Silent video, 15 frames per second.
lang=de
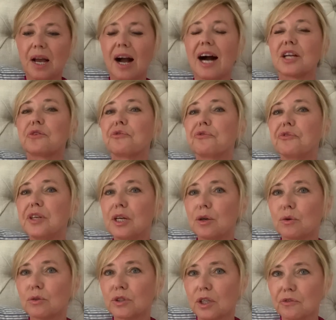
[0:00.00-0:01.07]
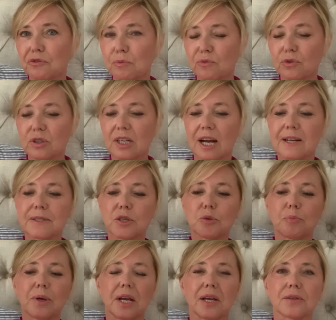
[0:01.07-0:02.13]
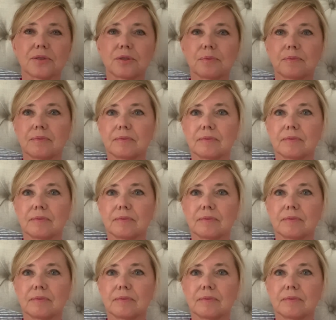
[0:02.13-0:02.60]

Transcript: hat 435 PS.